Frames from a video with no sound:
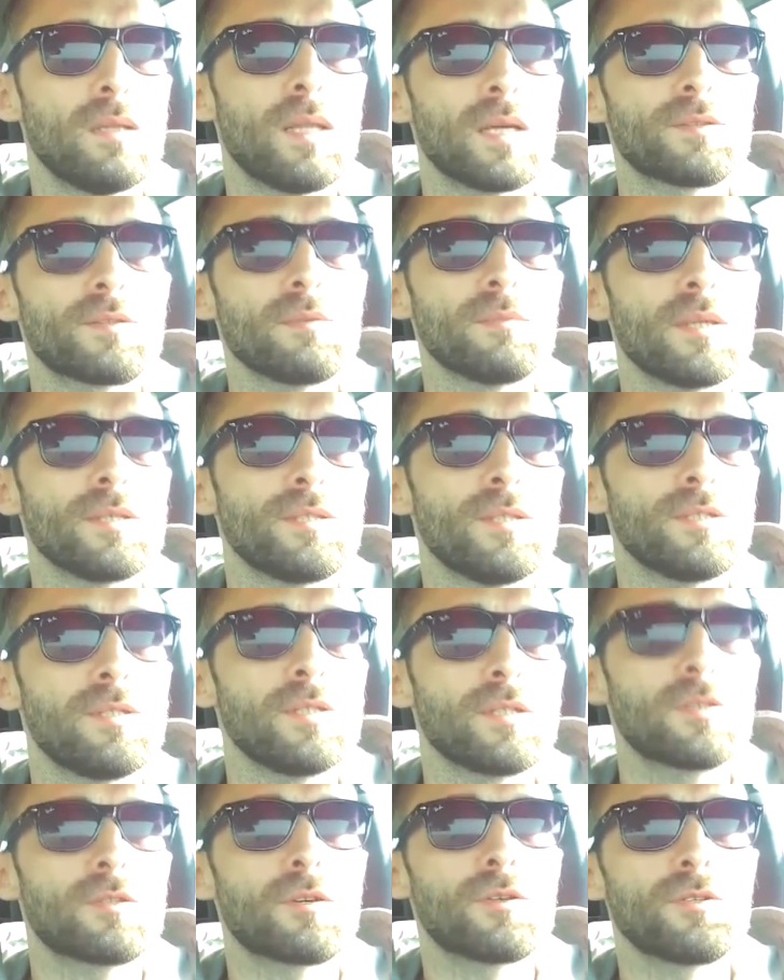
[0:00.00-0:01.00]
Natomiast
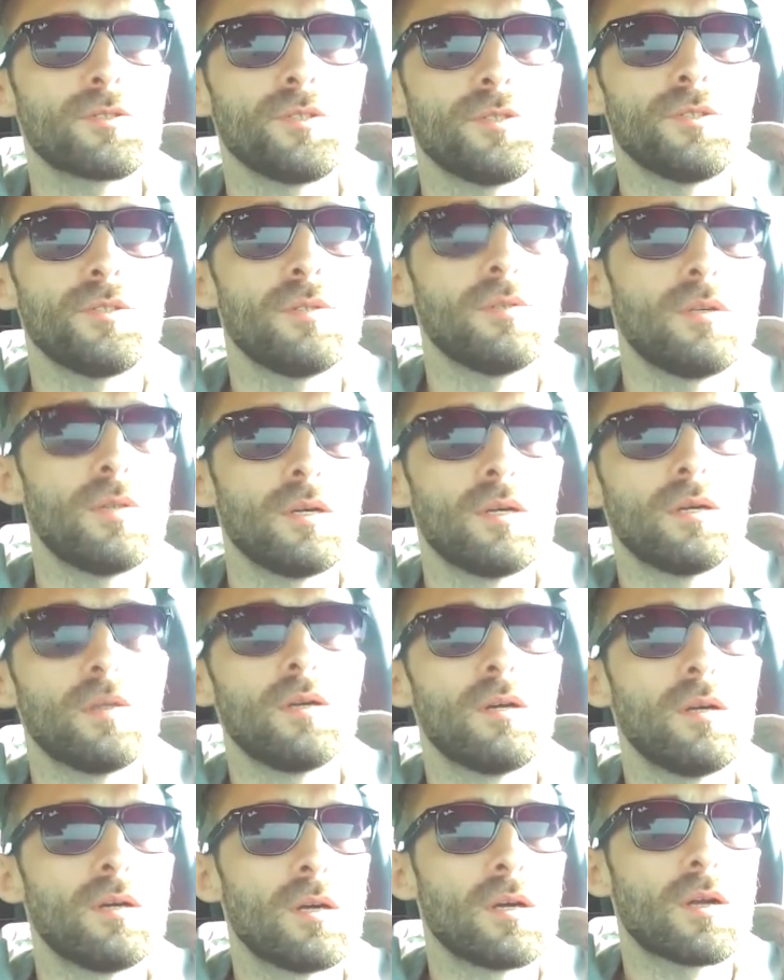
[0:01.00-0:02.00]
jeśli ktoś
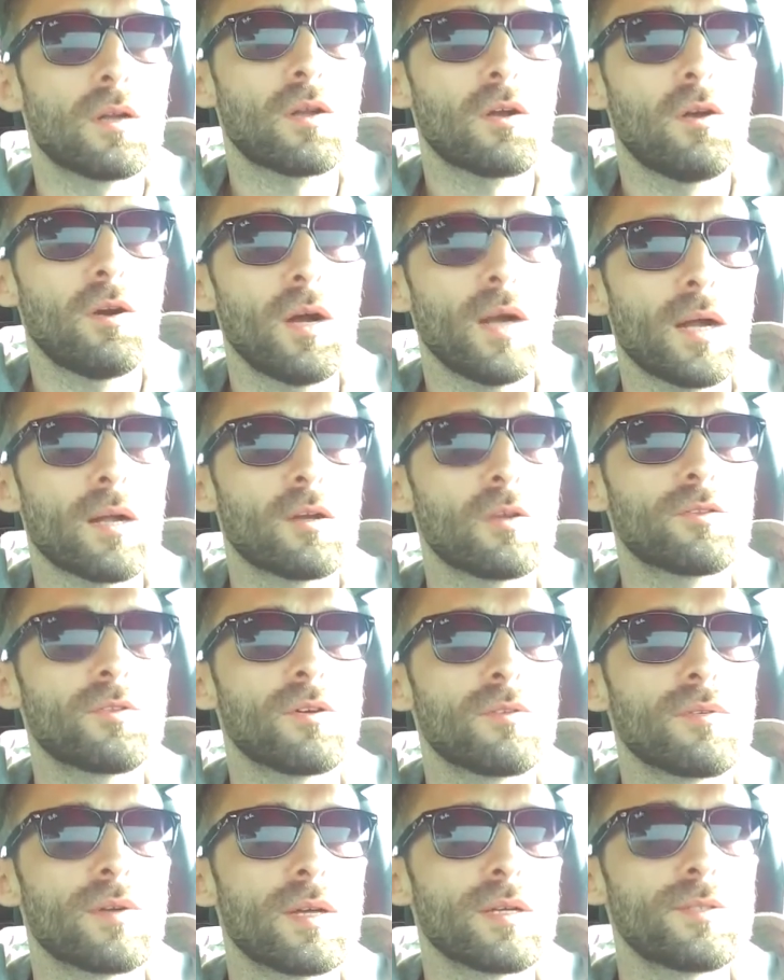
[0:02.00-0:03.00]
kocha
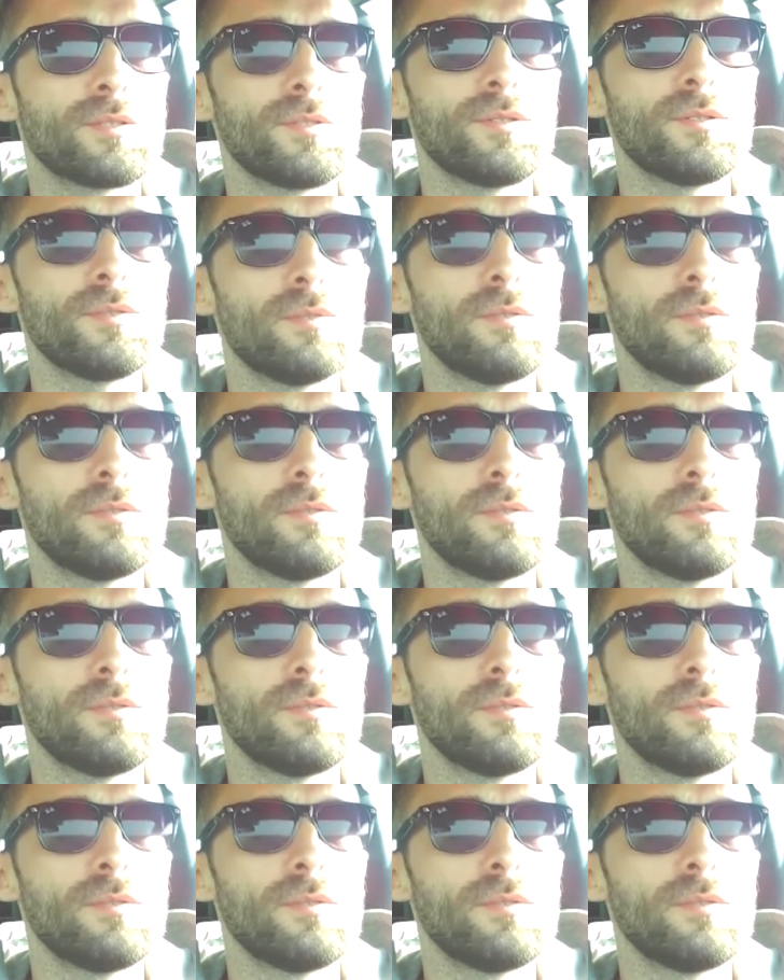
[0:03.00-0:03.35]
gotować,